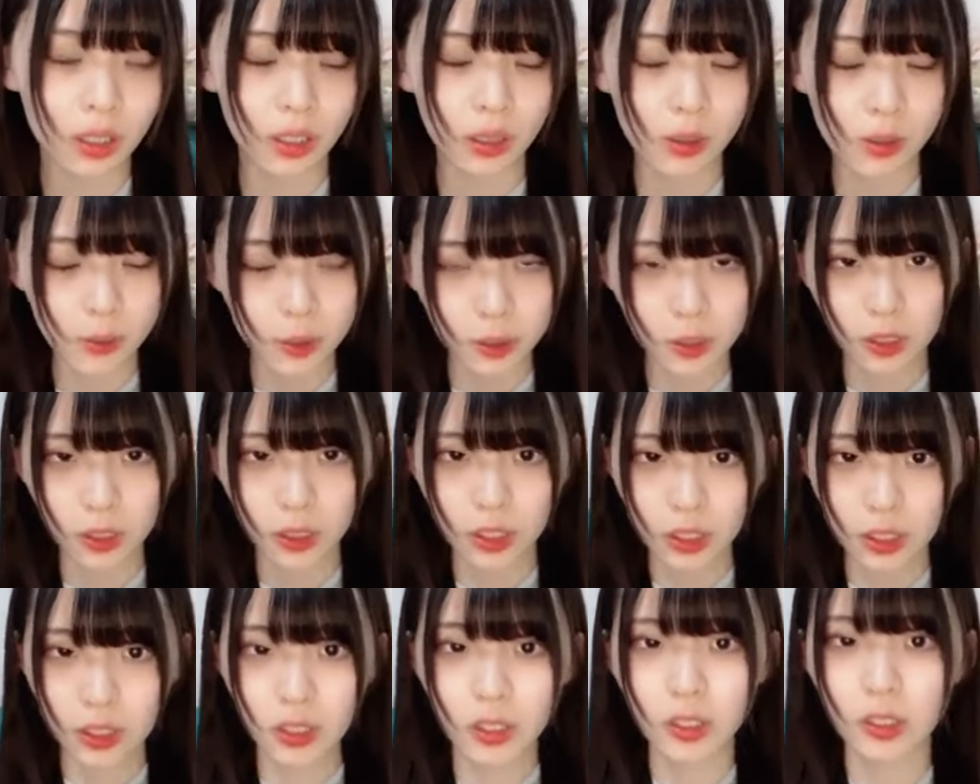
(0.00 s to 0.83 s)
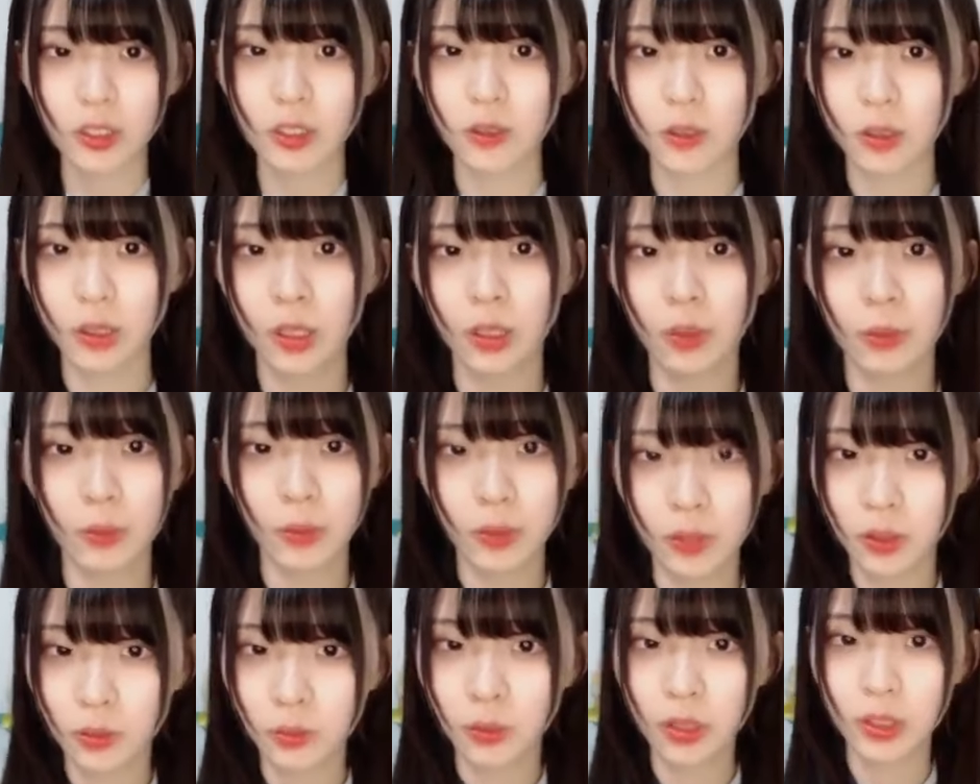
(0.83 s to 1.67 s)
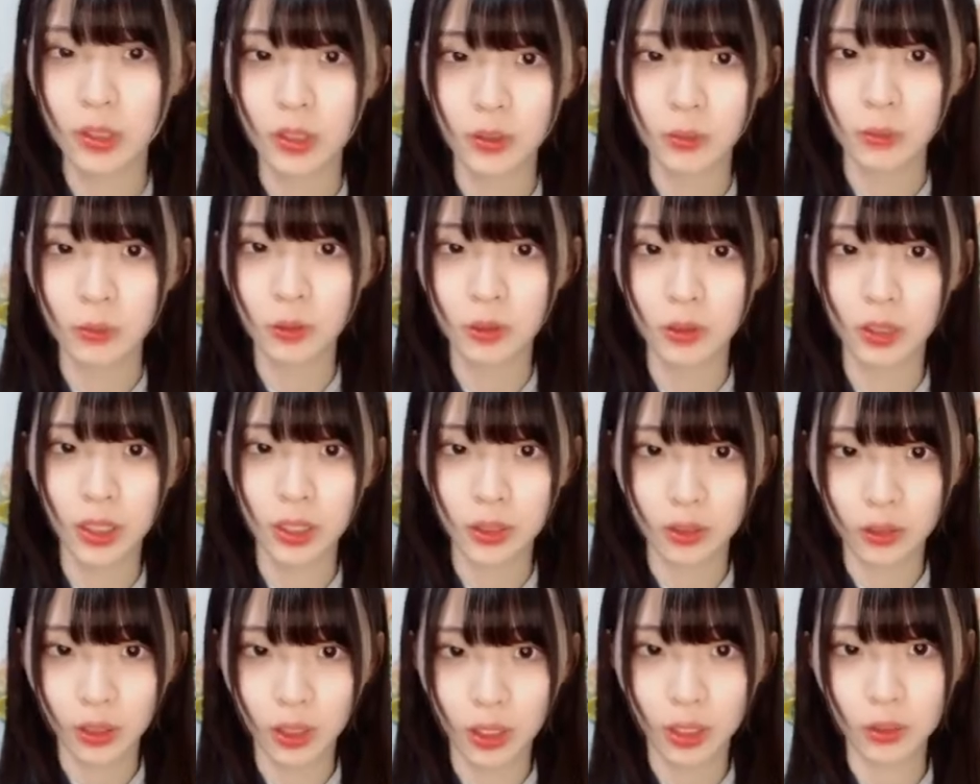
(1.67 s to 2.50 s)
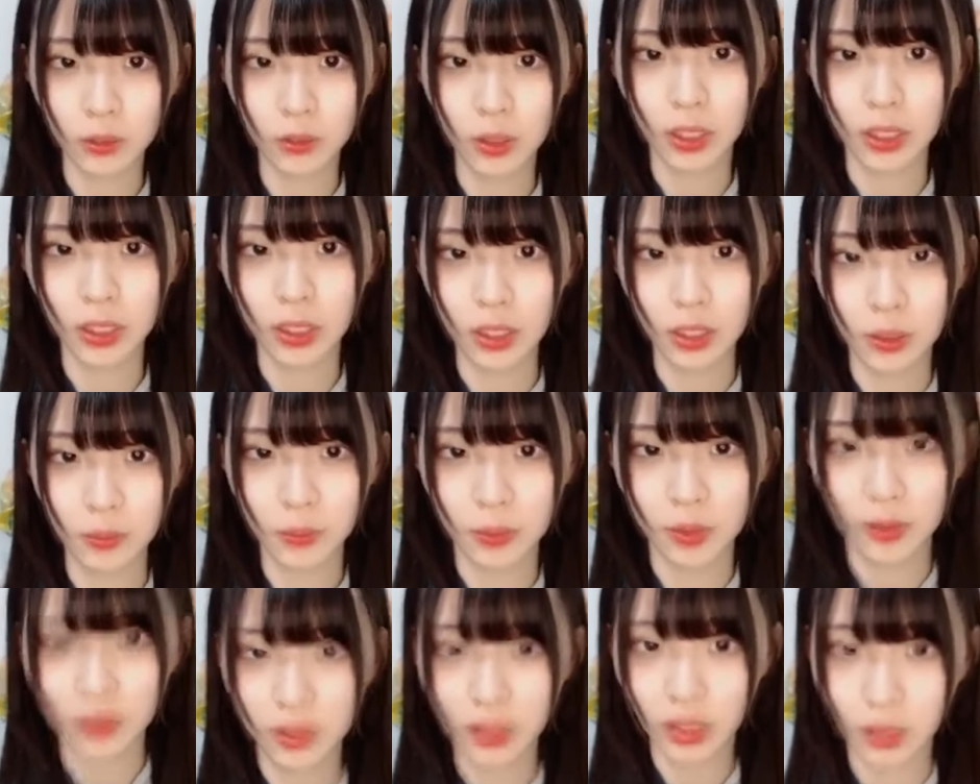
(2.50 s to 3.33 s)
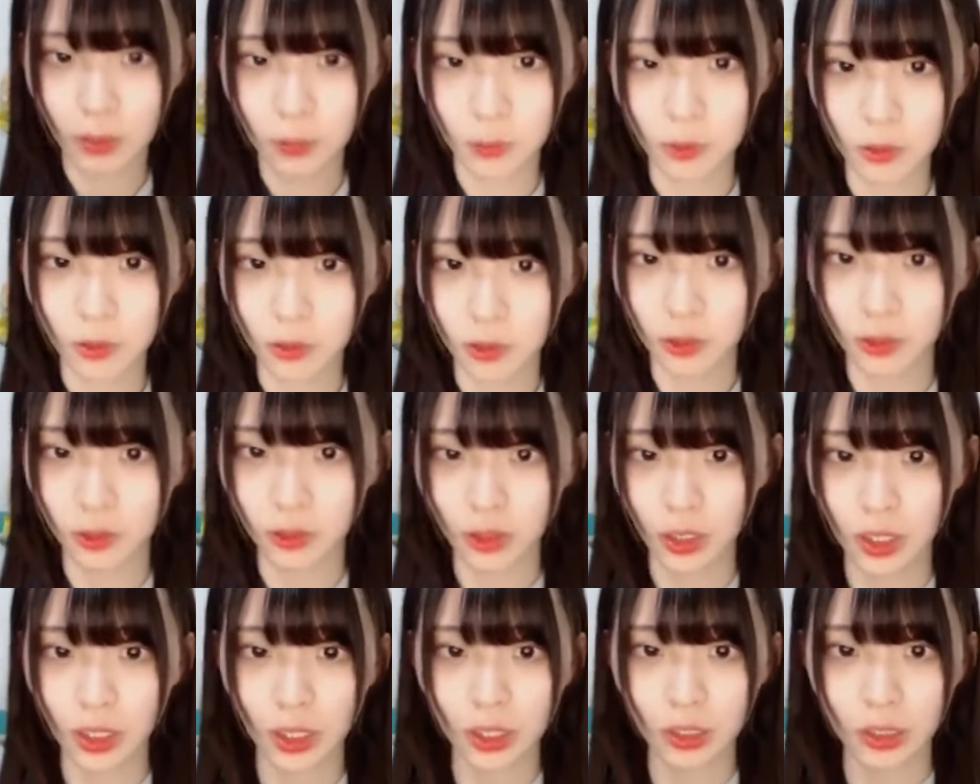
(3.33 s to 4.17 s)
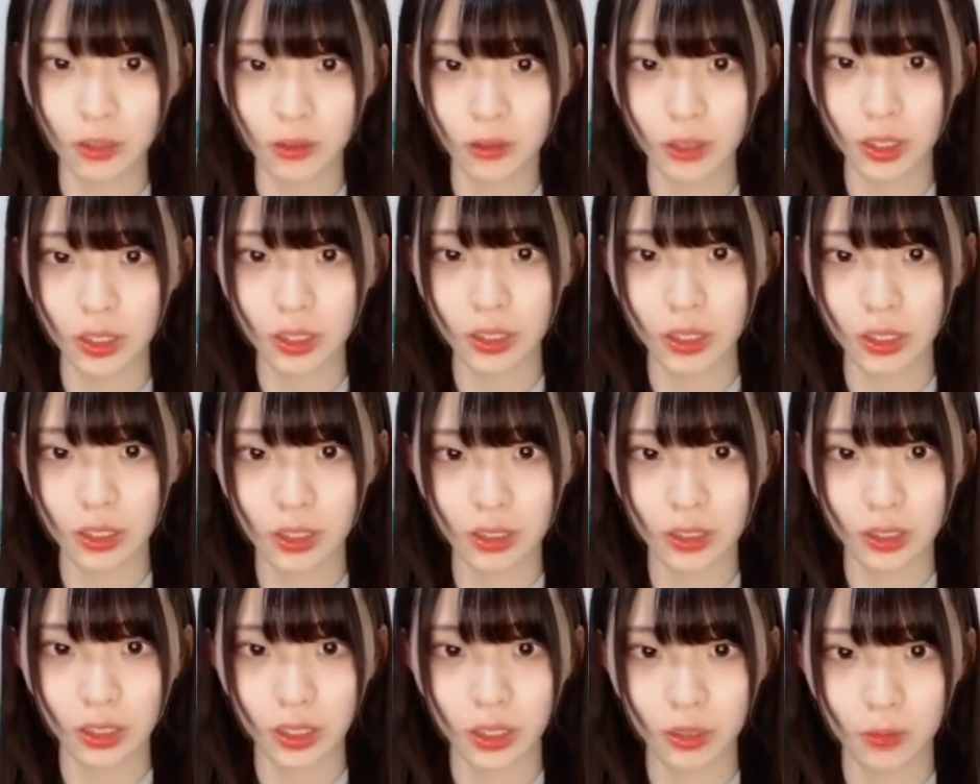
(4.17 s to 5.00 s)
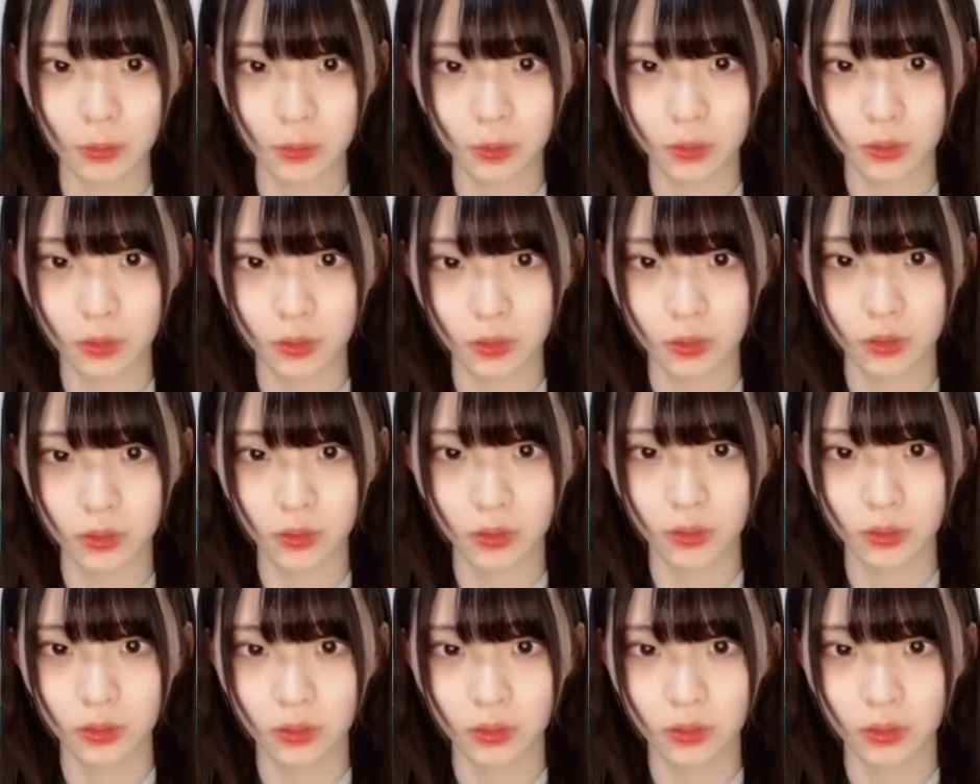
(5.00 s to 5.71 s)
発表していいですよって言うと発表します怖いので勝手に発表したらもう何があるか分かんないですからもう